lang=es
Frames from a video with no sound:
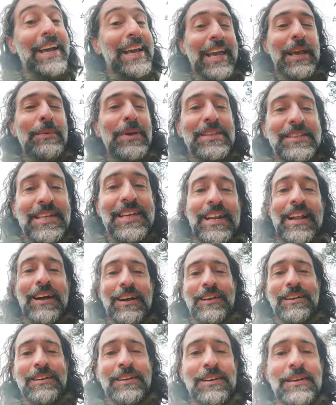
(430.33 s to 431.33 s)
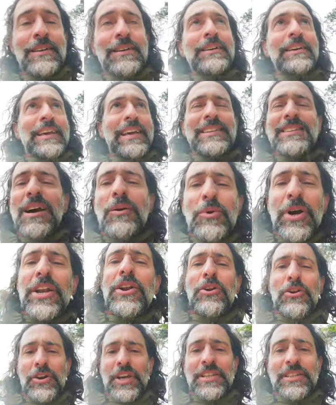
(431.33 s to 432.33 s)
Es mentira. Está
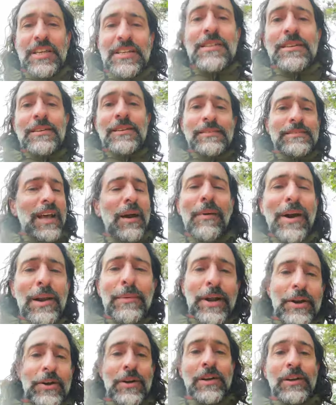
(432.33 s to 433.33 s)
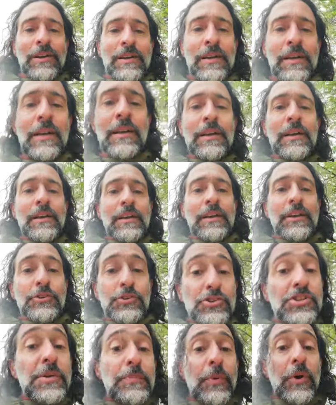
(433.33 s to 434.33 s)
bueno Logitech. Está bárbaro.
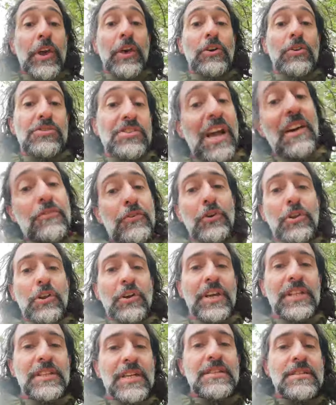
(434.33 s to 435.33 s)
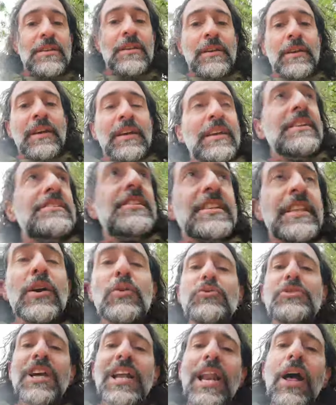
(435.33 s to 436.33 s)
Yo sí puedo, zafo de Logitech. Si
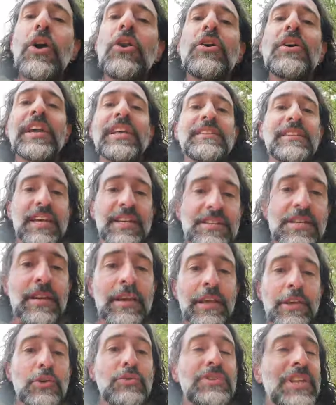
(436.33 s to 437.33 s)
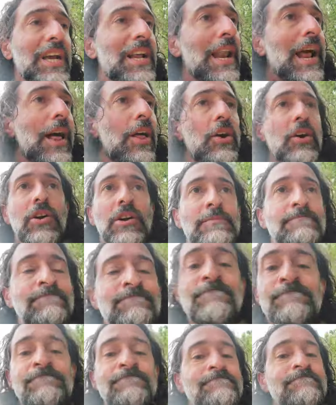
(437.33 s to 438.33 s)
tengo un teclado Logitech y un teclado
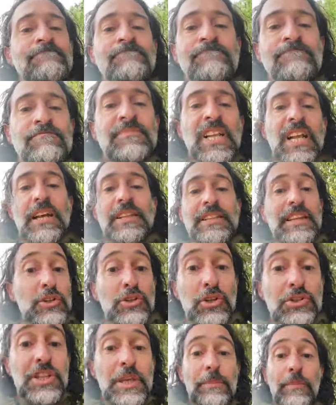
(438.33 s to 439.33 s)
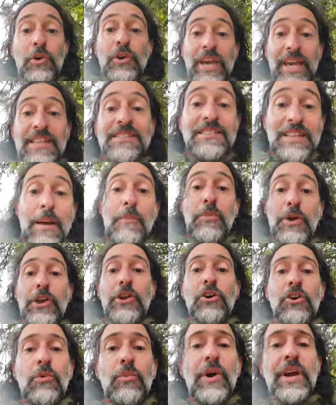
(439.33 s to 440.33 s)
de otro tipo que es tan
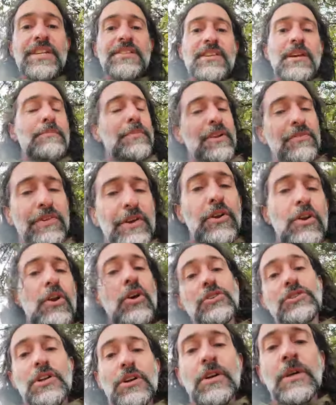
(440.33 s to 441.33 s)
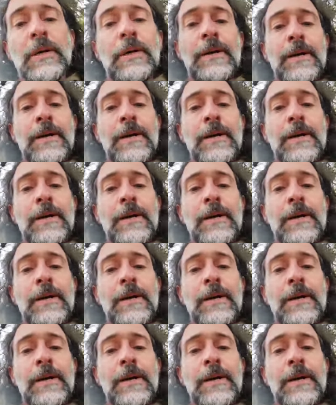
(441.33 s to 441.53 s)
bueno como ese, prefiero el otro.